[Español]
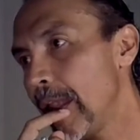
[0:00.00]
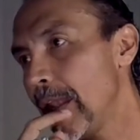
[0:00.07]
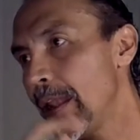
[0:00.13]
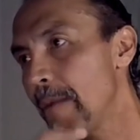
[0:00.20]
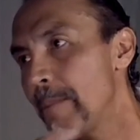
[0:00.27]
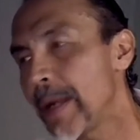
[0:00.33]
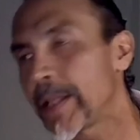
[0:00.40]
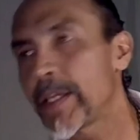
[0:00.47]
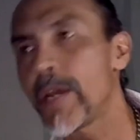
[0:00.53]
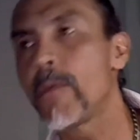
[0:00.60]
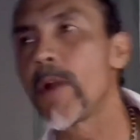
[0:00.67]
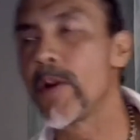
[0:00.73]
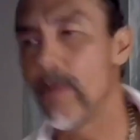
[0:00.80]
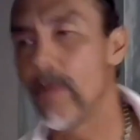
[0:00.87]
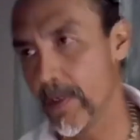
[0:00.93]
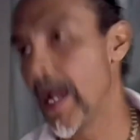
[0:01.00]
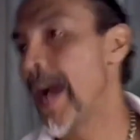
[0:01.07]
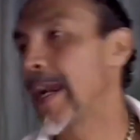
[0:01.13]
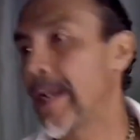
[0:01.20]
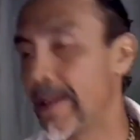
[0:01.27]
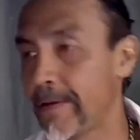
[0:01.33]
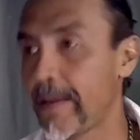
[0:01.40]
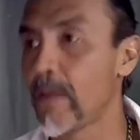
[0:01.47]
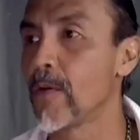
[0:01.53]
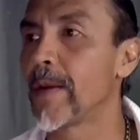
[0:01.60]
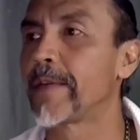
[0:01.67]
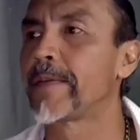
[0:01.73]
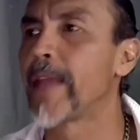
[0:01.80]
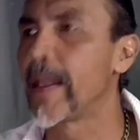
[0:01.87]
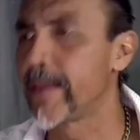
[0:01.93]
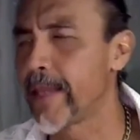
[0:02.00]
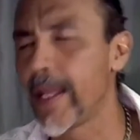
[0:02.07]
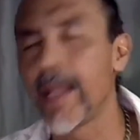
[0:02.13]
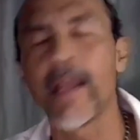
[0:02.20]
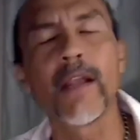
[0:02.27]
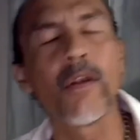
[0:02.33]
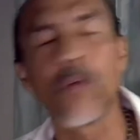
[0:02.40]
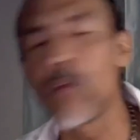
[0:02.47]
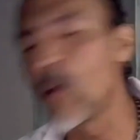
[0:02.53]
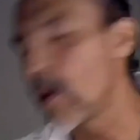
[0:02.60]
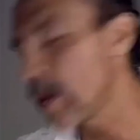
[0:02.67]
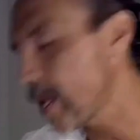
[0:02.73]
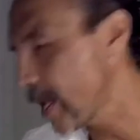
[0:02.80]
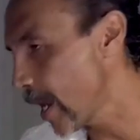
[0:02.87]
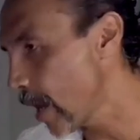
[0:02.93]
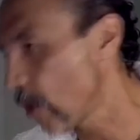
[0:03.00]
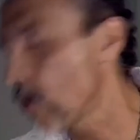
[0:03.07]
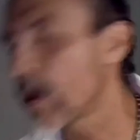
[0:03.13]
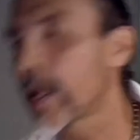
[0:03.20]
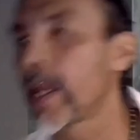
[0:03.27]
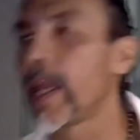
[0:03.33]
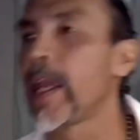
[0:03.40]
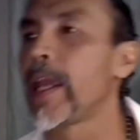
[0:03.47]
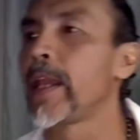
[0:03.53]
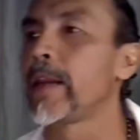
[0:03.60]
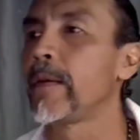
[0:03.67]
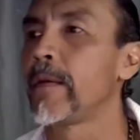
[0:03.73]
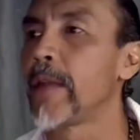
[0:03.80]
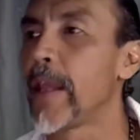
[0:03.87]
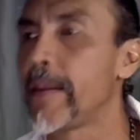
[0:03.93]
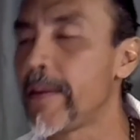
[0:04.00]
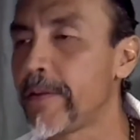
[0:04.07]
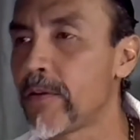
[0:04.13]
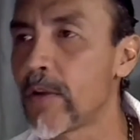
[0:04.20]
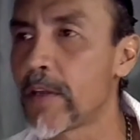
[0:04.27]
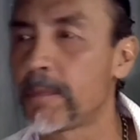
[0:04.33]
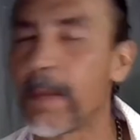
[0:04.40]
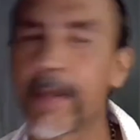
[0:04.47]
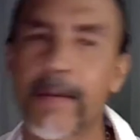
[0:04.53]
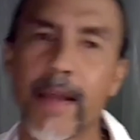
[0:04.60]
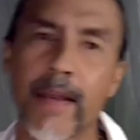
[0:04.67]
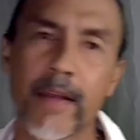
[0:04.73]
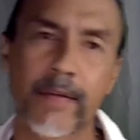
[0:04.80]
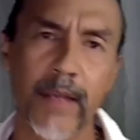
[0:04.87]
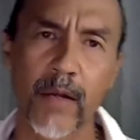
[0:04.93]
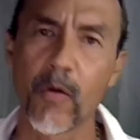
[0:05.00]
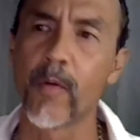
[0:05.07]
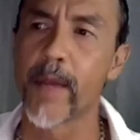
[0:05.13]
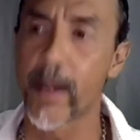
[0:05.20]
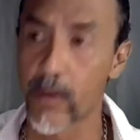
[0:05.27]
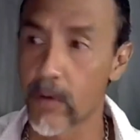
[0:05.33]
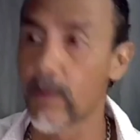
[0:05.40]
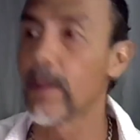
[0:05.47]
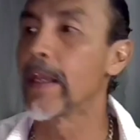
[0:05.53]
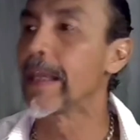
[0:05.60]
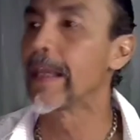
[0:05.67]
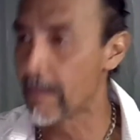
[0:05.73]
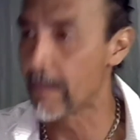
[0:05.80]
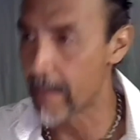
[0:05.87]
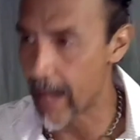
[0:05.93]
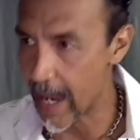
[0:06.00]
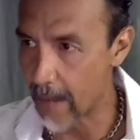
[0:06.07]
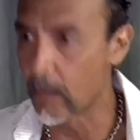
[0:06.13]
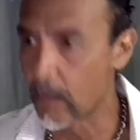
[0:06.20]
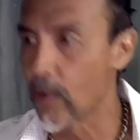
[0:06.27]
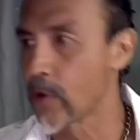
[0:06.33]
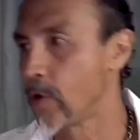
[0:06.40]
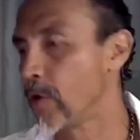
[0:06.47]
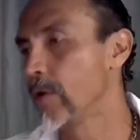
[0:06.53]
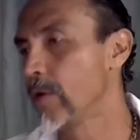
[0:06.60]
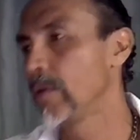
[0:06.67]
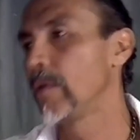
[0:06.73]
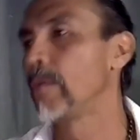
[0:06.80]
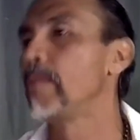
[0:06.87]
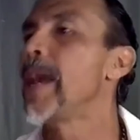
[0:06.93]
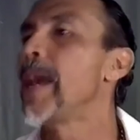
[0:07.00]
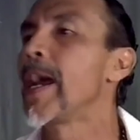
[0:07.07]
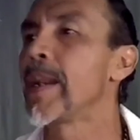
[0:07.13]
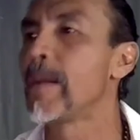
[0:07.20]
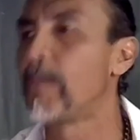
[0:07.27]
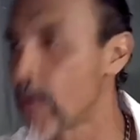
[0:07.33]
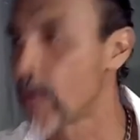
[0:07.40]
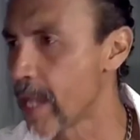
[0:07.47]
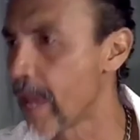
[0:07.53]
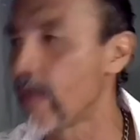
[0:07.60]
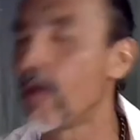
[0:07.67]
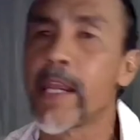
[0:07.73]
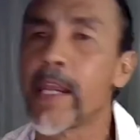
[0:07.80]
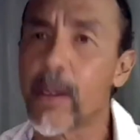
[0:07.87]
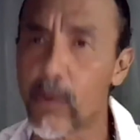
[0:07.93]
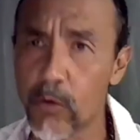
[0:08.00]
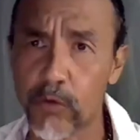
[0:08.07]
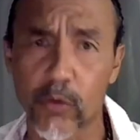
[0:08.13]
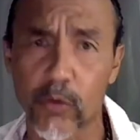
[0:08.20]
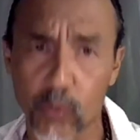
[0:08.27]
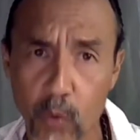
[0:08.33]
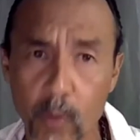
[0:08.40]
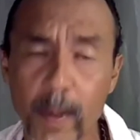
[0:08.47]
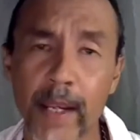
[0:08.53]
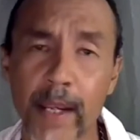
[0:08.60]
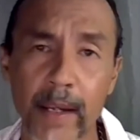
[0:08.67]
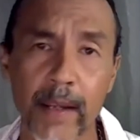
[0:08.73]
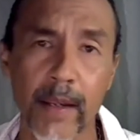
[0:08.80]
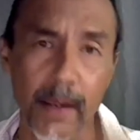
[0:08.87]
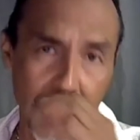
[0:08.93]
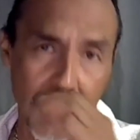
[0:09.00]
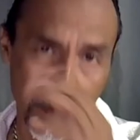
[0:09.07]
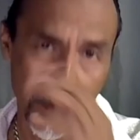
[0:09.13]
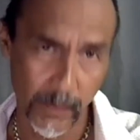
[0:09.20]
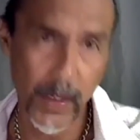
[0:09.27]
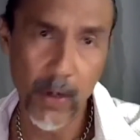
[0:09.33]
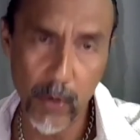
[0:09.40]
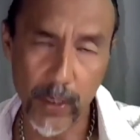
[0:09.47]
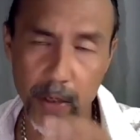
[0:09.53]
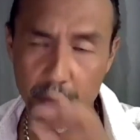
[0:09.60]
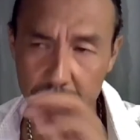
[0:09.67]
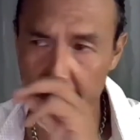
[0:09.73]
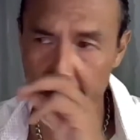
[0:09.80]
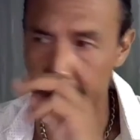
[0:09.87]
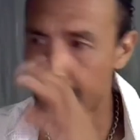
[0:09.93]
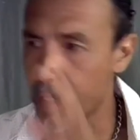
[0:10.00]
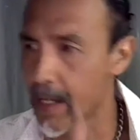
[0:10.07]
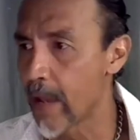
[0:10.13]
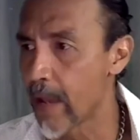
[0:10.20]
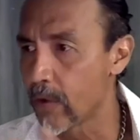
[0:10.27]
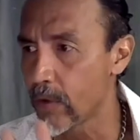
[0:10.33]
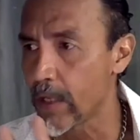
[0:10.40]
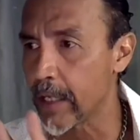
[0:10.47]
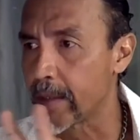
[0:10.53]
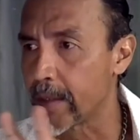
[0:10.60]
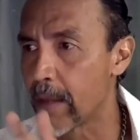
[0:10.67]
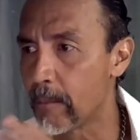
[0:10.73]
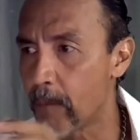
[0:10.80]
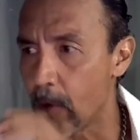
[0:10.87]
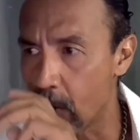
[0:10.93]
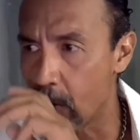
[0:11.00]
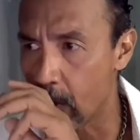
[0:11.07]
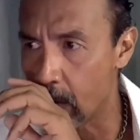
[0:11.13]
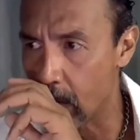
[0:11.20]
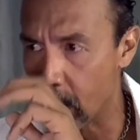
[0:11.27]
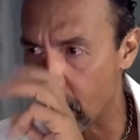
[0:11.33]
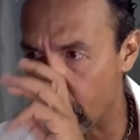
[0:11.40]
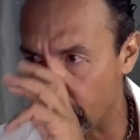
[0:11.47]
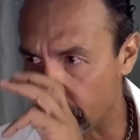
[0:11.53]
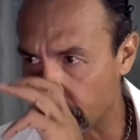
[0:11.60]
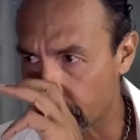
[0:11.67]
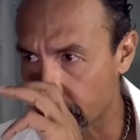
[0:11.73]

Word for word: la marcha, bueno, ha crecido bastante. No niego que en ediciones pasadas el gobierno me apoyó, me han apoyado. Incluso tuve, digo, y quiero ser bien claro y tampoco